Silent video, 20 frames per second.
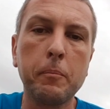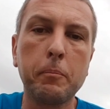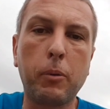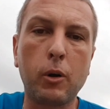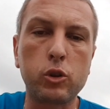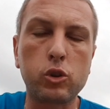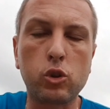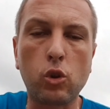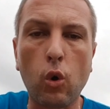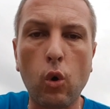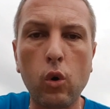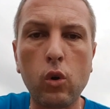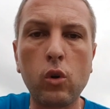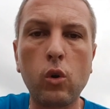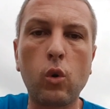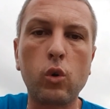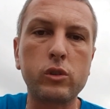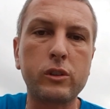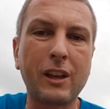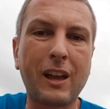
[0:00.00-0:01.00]
Patong
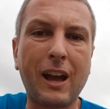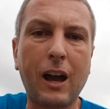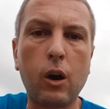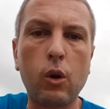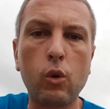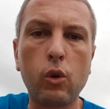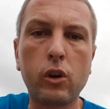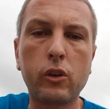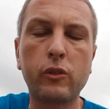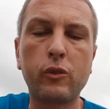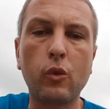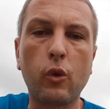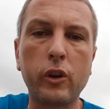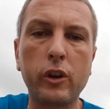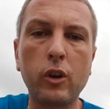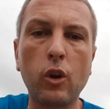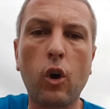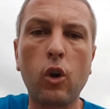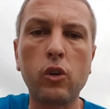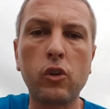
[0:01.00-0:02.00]
oder auch
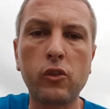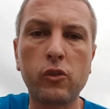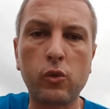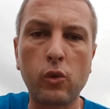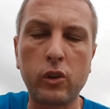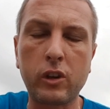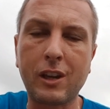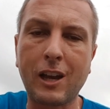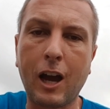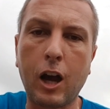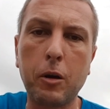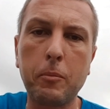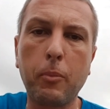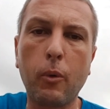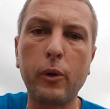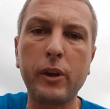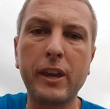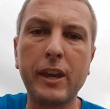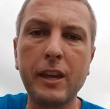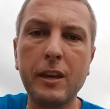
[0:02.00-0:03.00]
Soinana, Soi
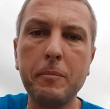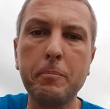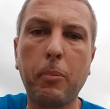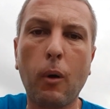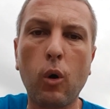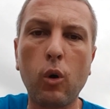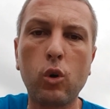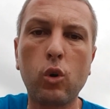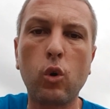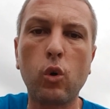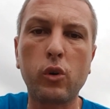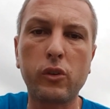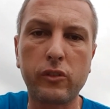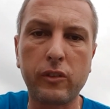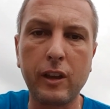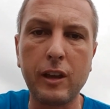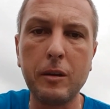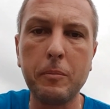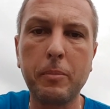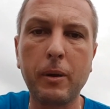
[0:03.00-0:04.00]
Cowboy in Bangkok
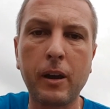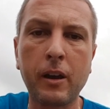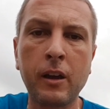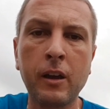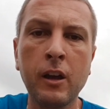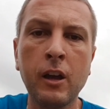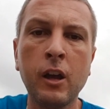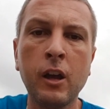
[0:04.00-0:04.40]
selber,